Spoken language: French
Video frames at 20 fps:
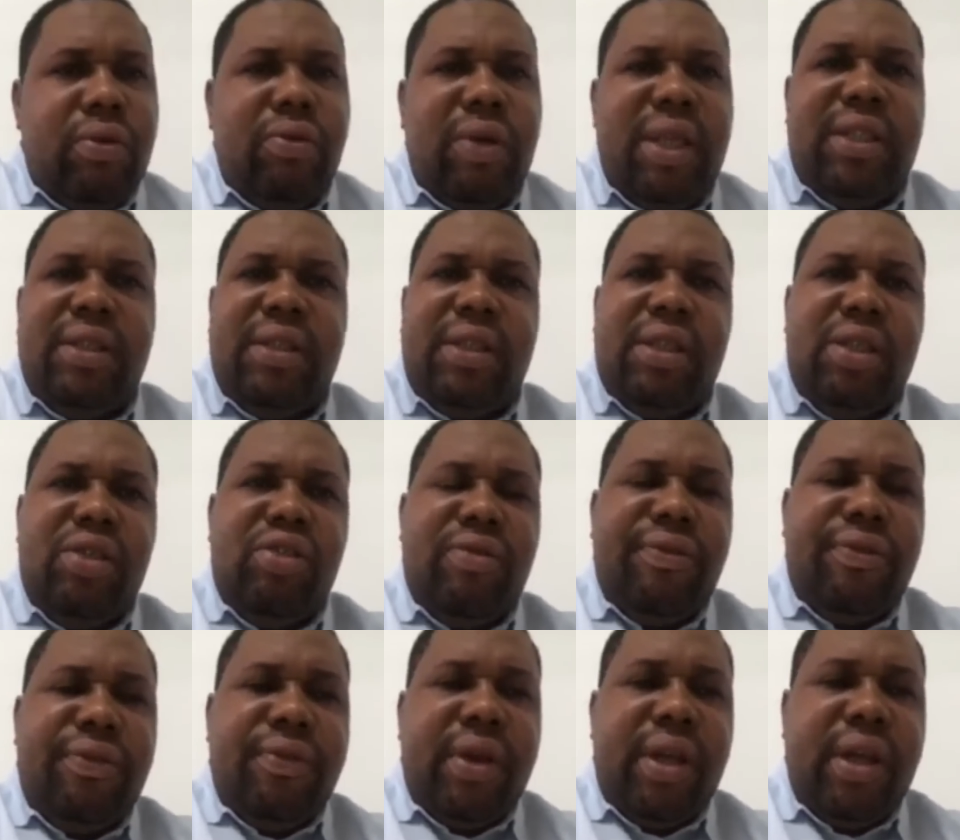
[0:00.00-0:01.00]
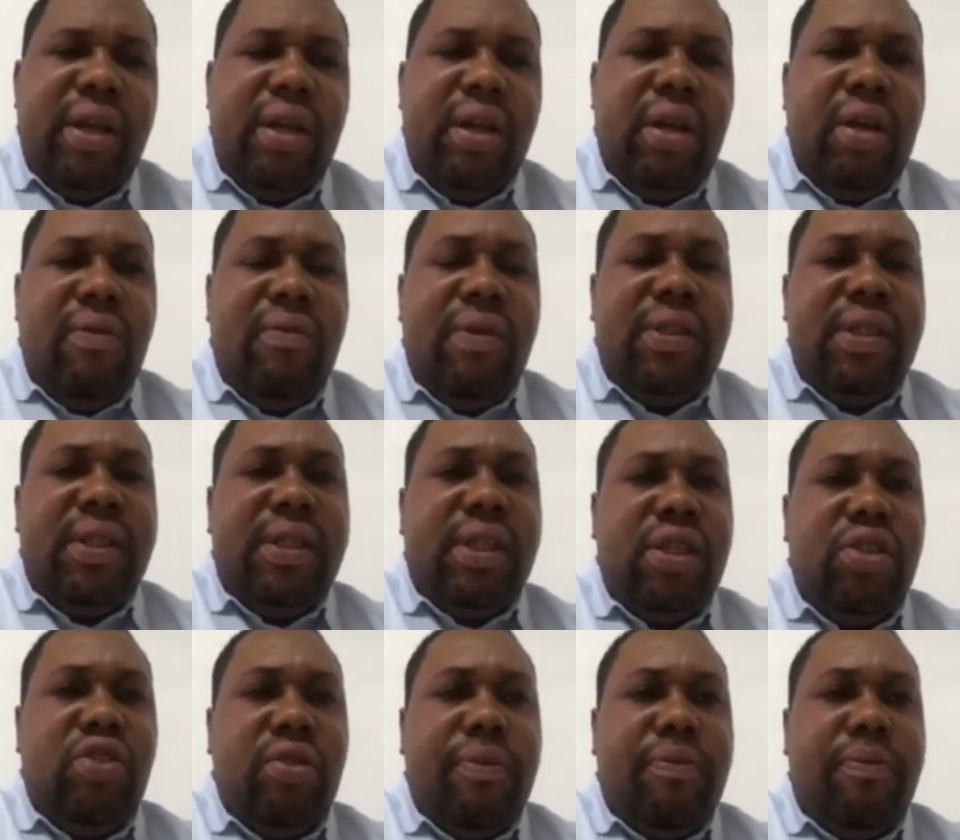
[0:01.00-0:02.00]
Voici ce que je fais, voici ce que
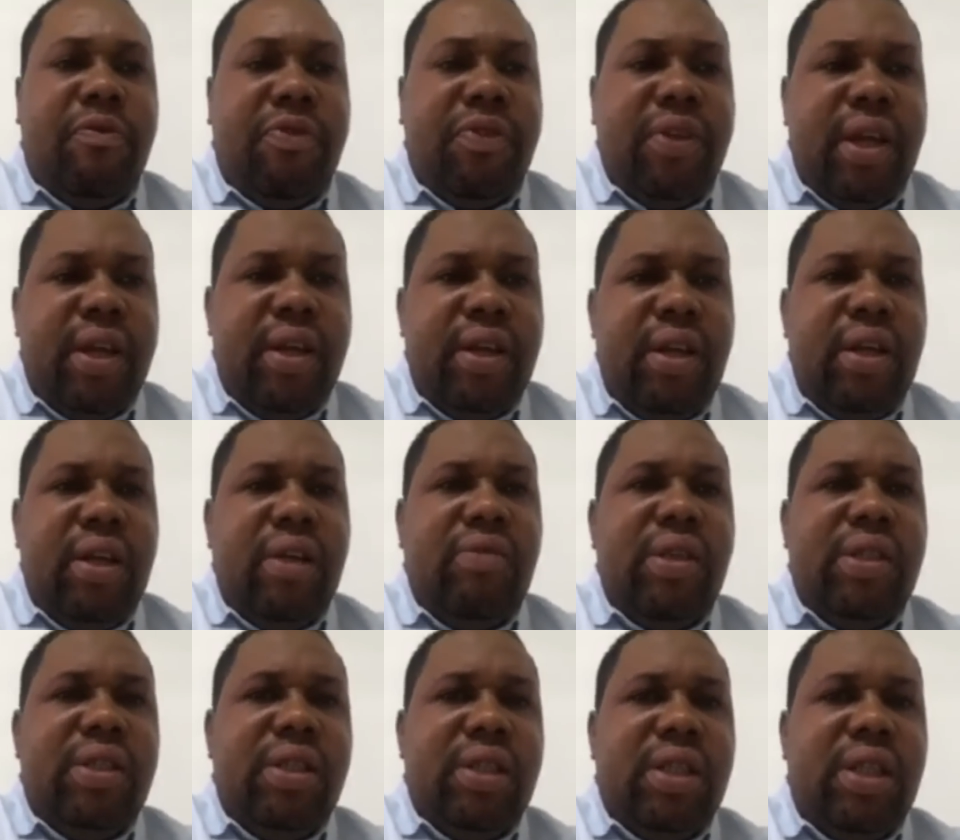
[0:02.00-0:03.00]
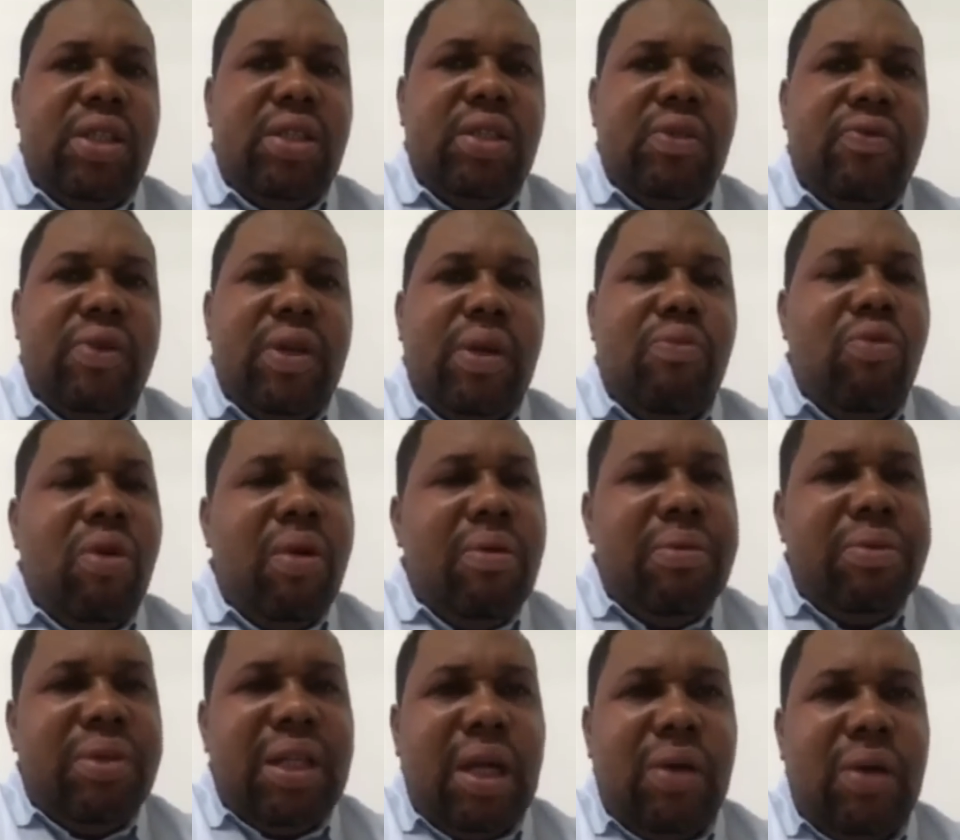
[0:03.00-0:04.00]
je fais, voici ce que je fais.
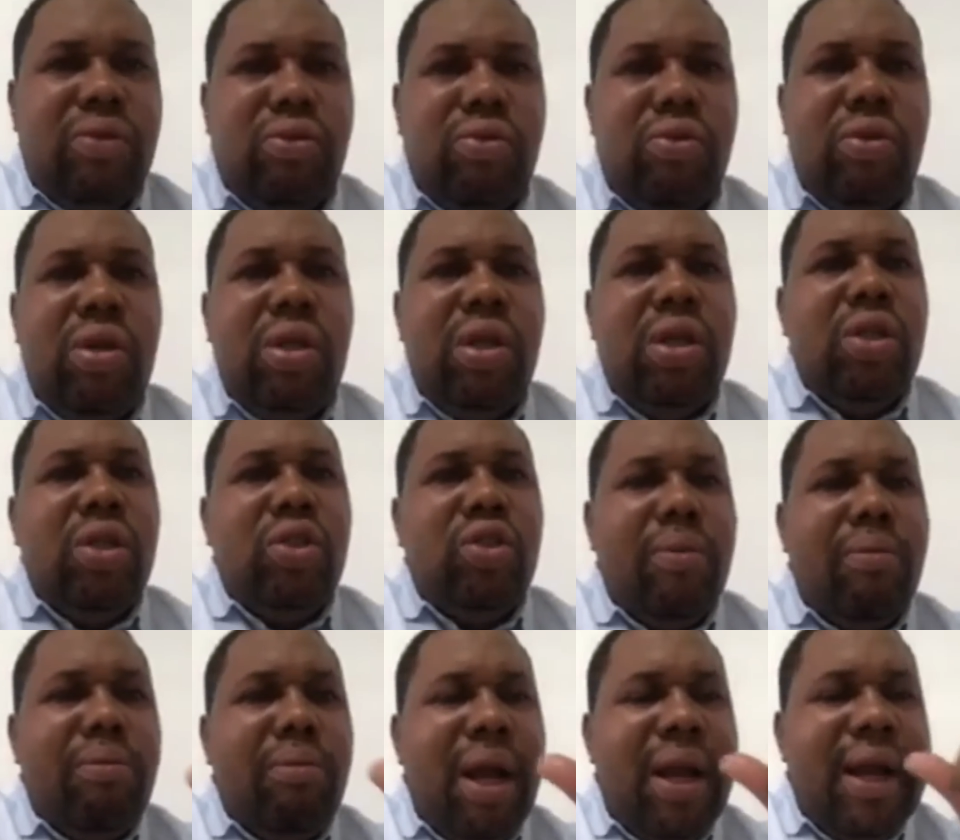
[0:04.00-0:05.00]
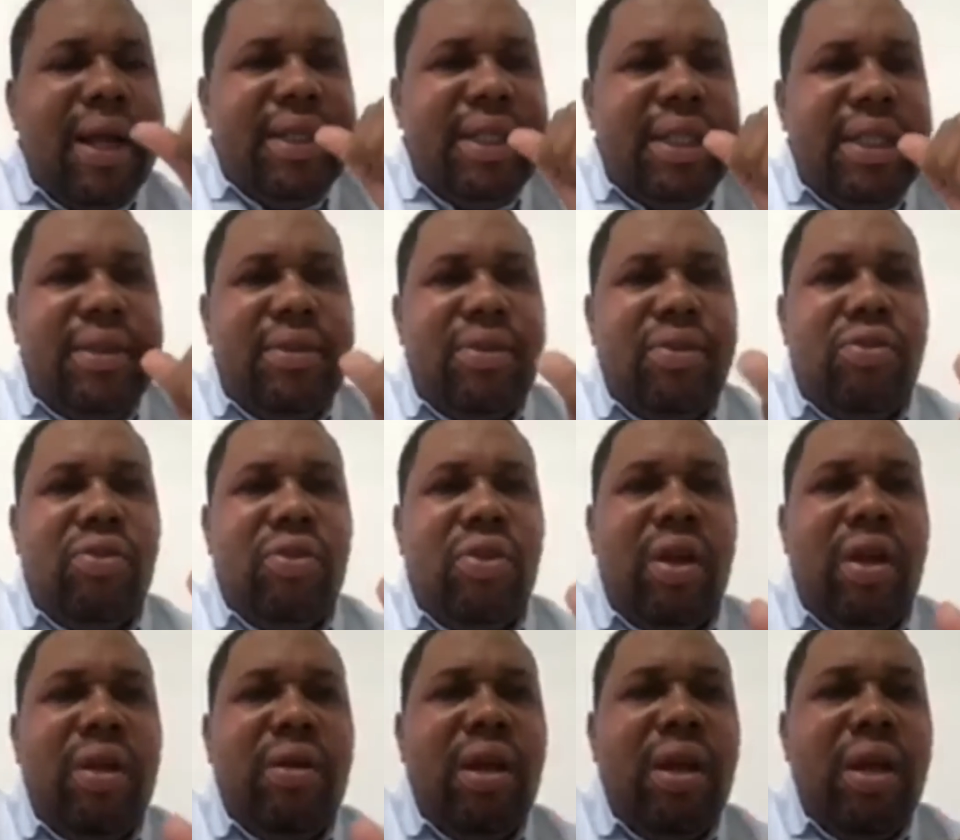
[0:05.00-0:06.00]
Moi-même, chaque jour, je bellettise. Je suis
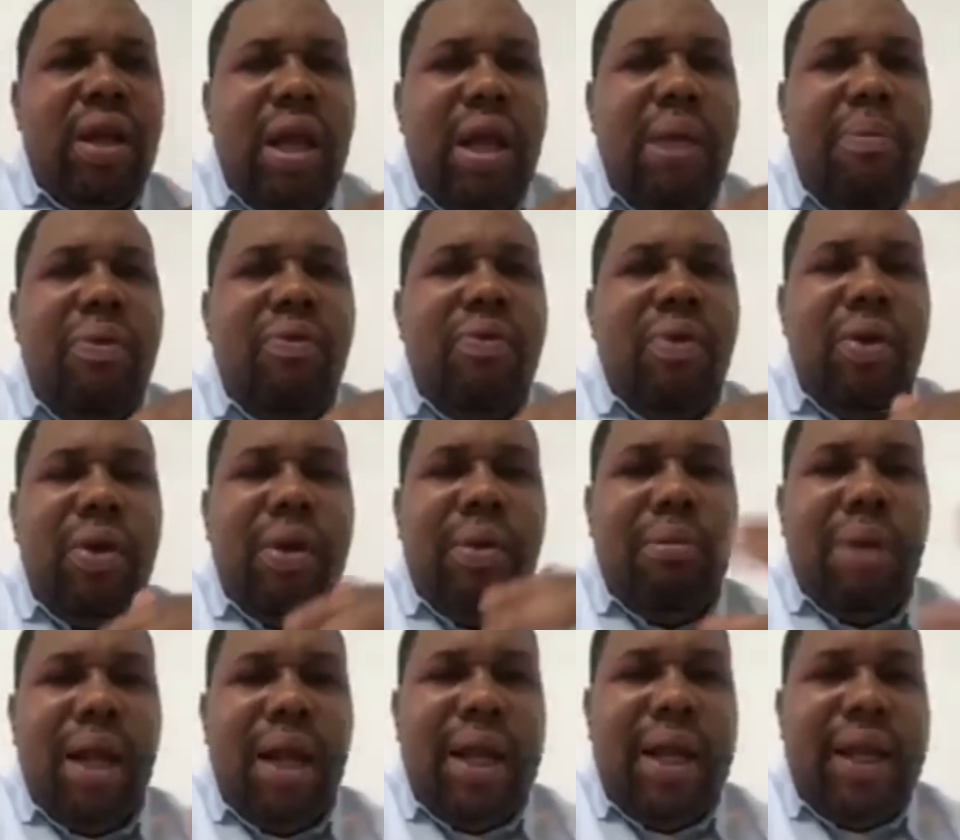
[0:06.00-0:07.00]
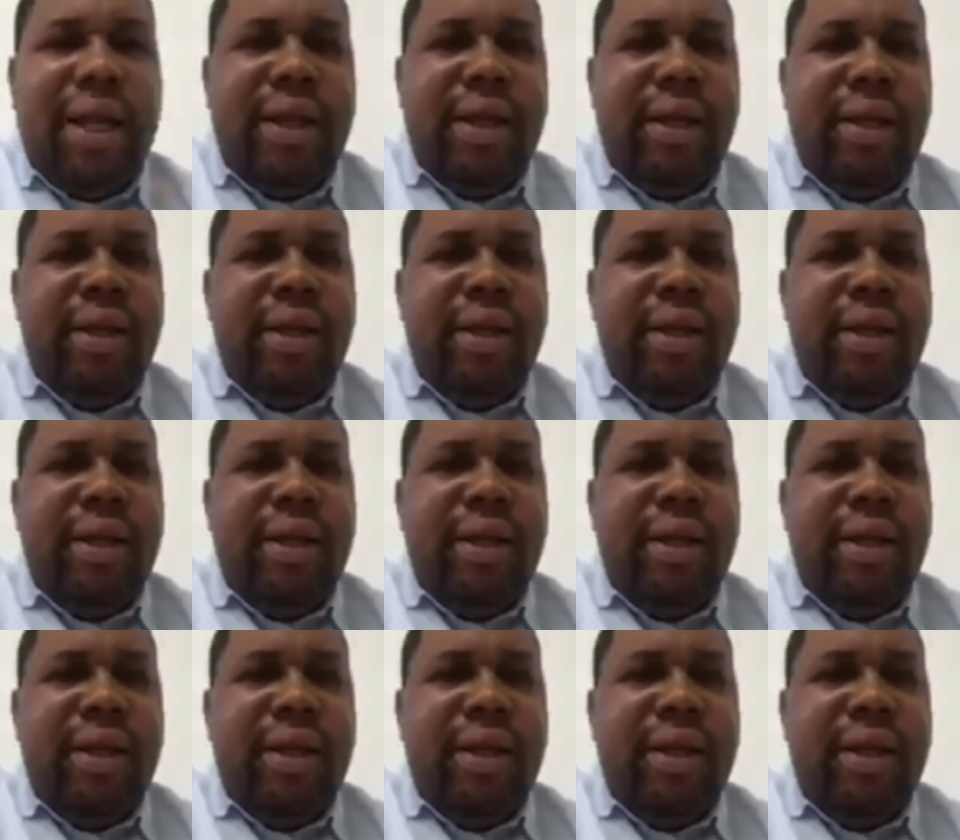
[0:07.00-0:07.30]
un, buveur de bellette